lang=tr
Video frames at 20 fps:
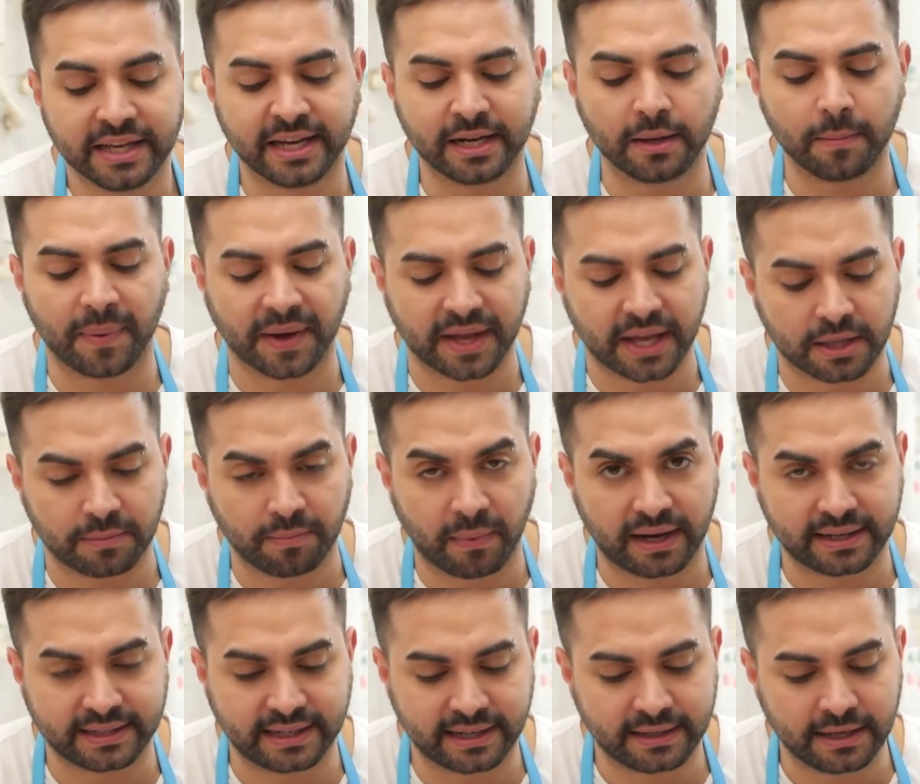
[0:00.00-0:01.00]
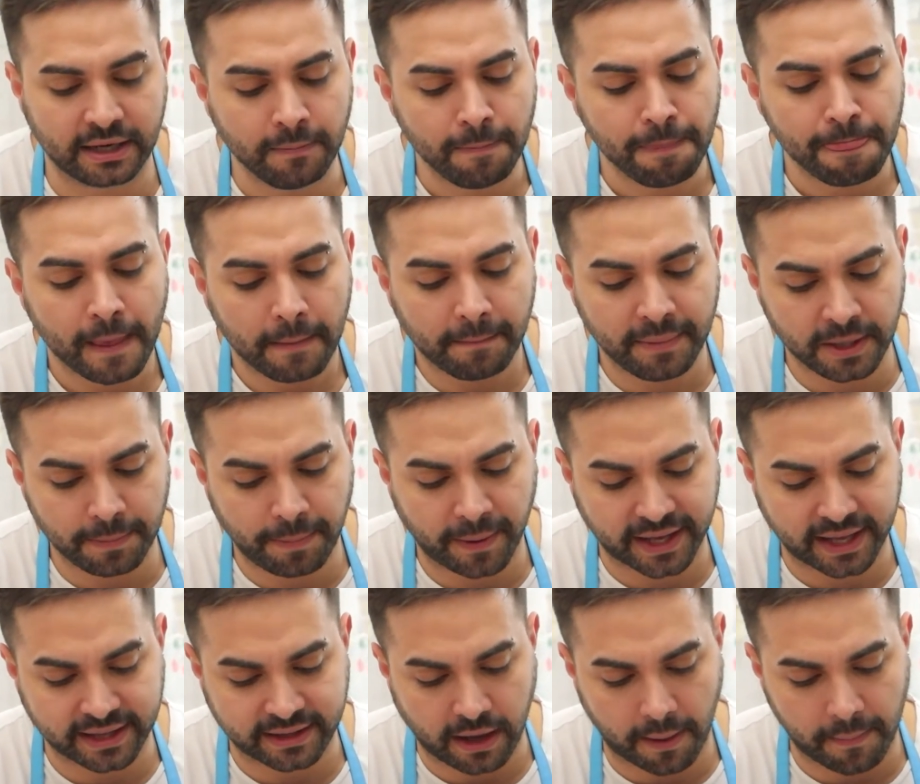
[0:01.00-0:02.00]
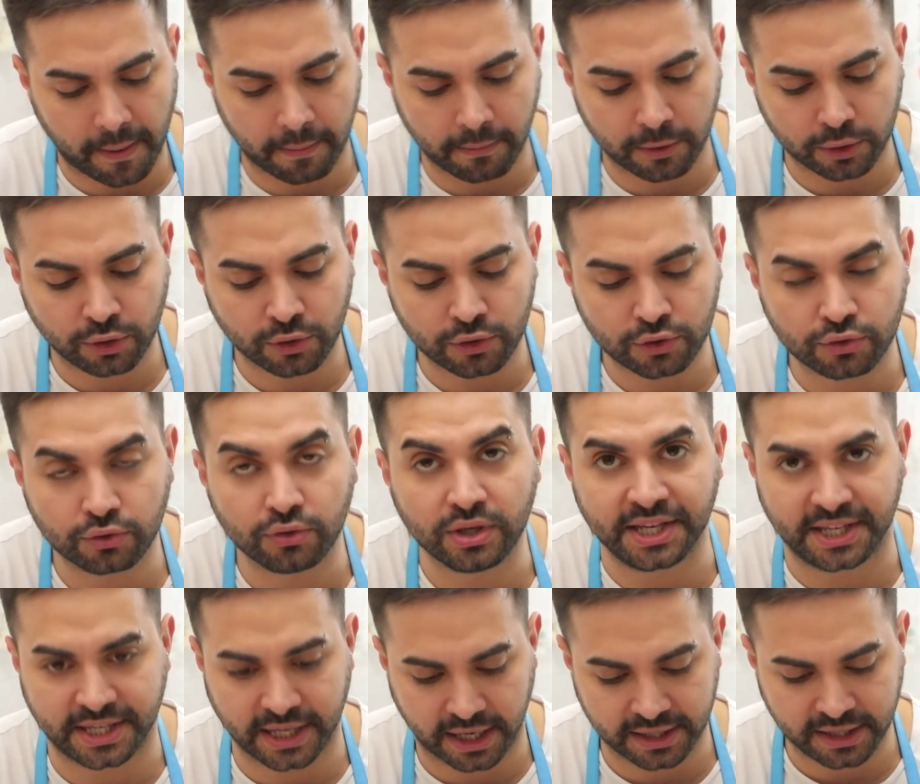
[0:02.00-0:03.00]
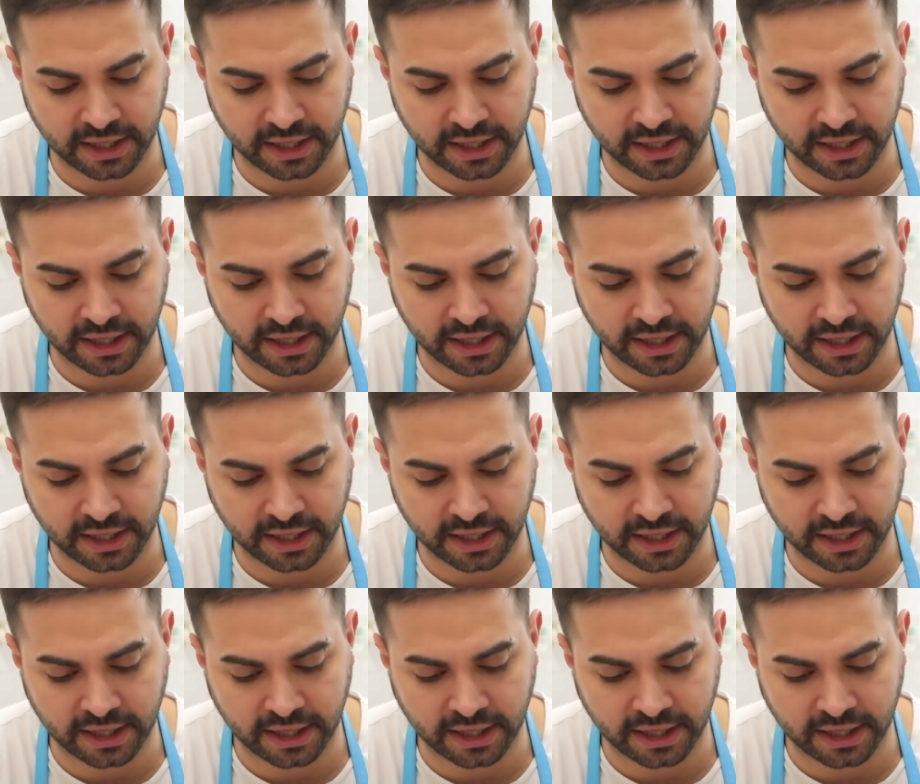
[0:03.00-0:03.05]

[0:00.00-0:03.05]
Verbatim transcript: Yarım paket margarin, bir paket kabartma tozu, iki